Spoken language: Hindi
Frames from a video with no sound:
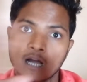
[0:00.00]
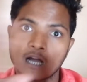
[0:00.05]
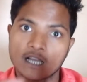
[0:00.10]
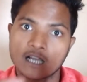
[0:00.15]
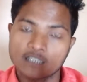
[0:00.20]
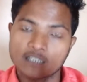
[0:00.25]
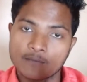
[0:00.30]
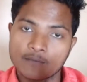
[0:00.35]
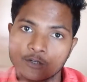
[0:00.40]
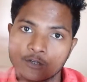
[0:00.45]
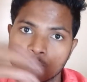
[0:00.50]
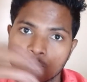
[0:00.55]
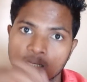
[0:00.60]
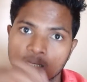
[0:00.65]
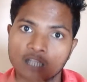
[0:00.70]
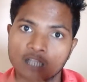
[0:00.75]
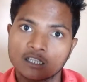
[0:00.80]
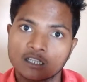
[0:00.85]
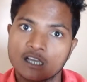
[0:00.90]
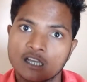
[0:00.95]
ऐसा वीडियो
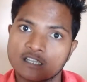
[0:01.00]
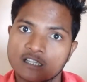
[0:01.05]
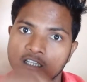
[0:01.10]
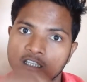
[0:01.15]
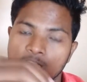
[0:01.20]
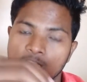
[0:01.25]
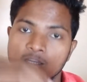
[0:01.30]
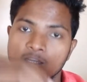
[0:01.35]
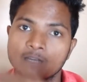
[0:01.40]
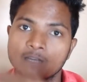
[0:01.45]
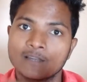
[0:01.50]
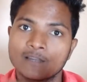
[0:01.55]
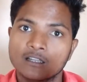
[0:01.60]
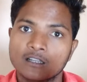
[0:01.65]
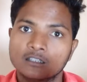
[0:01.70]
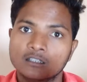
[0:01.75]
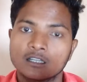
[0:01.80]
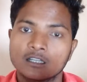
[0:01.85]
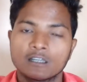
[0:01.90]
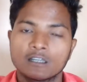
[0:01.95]
बनाते हैं ऐसा थंबनेल में
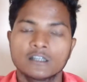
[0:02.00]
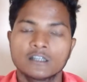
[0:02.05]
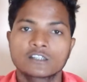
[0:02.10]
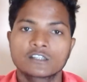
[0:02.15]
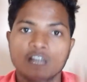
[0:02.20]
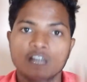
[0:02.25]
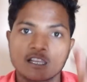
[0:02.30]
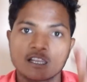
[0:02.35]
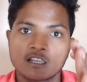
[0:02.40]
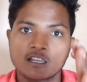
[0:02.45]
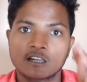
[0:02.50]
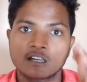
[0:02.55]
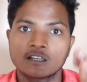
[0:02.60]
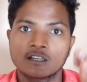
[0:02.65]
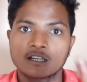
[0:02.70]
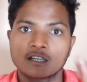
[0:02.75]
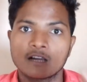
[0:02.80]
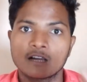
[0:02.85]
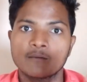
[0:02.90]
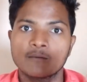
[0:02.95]
लिखते हैं चार हज़ार घंटे
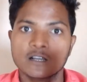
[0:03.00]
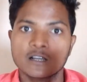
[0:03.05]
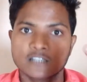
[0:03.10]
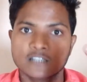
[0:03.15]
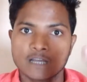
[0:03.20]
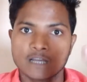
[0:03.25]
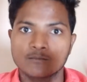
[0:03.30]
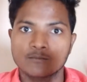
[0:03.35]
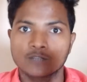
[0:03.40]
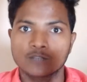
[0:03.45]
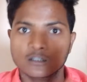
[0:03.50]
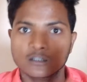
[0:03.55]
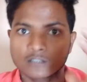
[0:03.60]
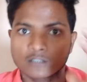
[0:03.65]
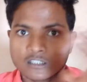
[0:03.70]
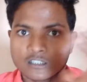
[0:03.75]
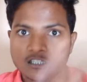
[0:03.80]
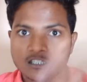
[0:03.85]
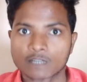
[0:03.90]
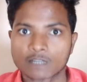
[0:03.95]
का बाज टाइम
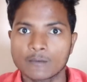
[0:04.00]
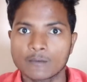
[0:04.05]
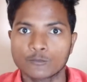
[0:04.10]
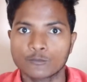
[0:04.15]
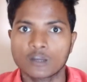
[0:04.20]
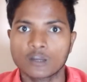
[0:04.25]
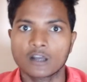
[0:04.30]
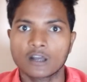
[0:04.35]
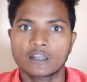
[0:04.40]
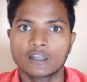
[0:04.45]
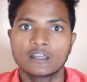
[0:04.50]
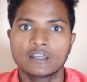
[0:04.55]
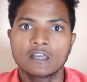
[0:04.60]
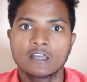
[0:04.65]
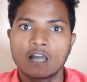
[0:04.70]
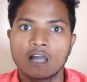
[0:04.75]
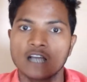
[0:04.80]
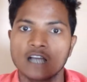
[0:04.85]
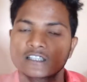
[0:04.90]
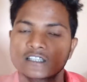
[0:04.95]
दस दिन में पूरा करें
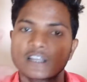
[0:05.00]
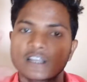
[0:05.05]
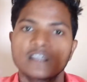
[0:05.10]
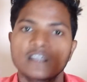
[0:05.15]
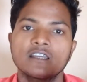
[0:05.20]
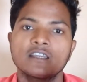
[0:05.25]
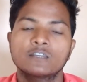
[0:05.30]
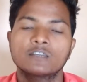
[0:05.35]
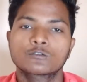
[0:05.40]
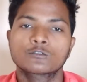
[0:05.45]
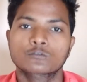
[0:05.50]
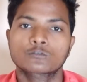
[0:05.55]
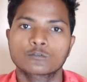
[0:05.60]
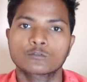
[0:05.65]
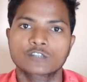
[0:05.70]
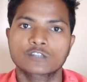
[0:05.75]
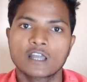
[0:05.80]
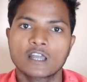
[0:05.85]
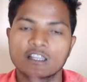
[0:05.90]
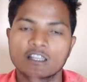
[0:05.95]
ऐसा नहीं है दोस्तों
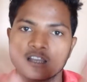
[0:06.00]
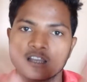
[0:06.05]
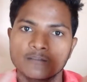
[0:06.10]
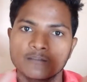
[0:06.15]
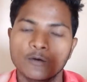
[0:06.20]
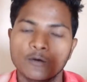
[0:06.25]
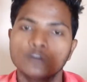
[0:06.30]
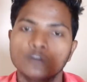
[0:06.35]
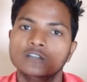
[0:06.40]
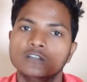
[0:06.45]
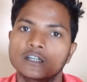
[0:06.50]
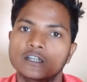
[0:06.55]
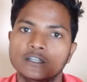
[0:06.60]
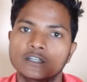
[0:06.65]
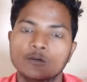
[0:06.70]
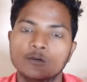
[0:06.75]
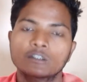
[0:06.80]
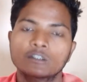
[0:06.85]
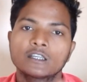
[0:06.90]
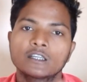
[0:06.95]
चार हज़ार बहुत घंटे
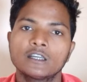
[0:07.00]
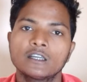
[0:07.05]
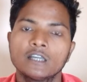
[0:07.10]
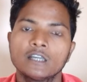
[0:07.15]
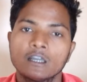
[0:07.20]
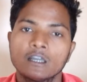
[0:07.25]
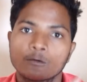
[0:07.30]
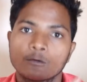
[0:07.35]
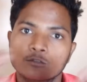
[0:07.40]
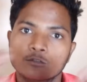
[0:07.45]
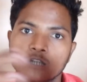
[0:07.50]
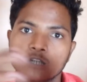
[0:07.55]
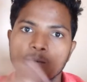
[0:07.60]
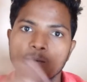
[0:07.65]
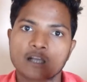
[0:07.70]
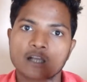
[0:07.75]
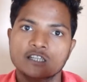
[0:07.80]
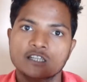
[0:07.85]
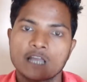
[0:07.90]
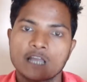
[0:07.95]
होते हैं उसका
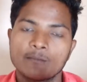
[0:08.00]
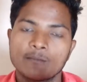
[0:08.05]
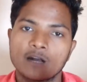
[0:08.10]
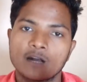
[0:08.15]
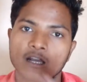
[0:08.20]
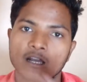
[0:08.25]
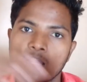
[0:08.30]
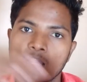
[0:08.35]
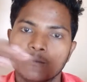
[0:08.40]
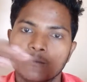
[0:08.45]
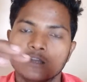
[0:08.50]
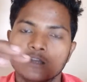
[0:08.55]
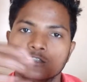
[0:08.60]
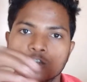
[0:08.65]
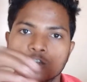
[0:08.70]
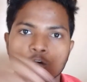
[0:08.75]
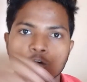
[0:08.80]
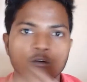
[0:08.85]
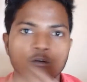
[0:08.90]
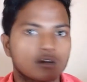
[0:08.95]
बाज टाइम अगर आपका
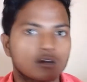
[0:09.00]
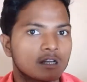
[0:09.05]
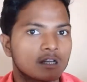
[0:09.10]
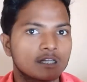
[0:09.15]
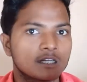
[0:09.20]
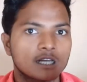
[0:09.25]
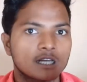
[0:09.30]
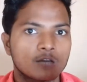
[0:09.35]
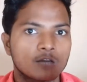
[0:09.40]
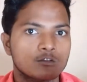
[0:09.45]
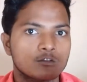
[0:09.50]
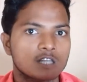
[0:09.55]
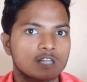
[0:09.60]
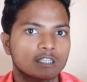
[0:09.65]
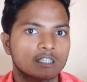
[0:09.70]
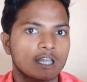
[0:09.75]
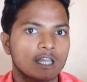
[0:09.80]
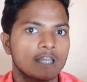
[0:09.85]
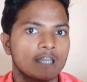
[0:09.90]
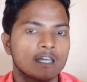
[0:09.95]
सौ घंटे का रोज
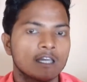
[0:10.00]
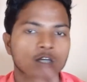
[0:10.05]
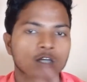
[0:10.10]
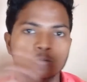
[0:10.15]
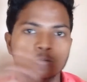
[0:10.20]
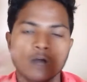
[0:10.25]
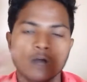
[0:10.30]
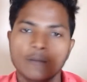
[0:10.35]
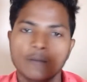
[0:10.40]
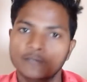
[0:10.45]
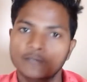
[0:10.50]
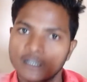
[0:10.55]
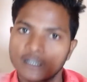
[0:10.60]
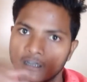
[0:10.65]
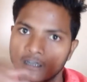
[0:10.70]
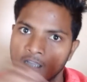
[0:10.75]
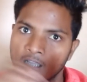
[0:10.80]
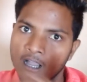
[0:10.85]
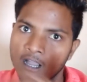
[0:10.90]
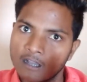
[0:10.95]
आता है तो आप ट्रिक
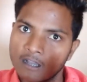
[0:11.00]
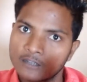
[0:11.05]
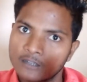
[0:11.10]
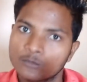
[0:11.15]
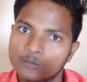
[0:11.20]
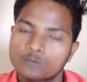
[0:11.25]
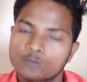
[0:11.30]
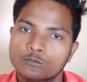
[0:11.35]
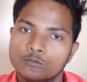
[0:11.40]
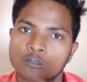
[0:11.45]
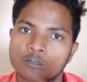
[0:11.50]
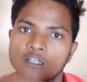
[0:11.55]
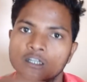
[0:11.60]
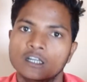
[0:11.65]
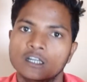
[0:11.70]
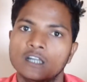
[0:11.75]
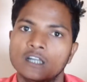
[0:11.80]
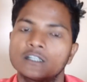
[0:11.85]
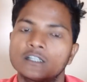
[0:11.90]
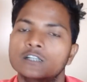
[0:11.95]
लगाकर दो सौ घंटे
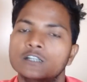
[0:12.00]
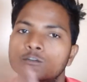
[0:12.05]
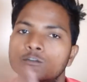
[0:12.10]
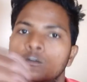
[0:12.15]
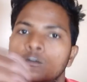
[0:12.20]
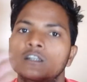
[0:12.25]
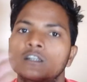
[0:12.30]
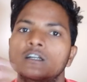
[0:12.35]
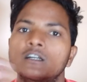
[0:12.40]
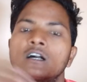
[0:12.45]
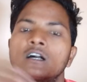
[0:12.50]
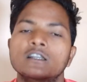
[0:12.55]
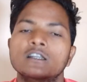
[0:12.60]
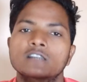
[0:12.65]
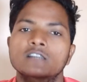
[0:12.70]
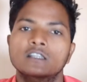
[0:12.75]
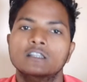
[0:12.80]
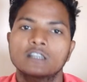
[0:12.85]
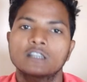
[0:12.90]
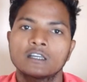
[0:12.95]
का डेढ़ सौ घंटे का कर
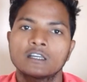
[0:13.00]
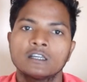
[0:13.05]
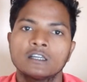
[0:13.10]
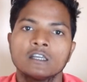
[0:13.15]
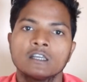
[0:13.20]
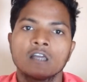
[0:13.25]
सकते हैं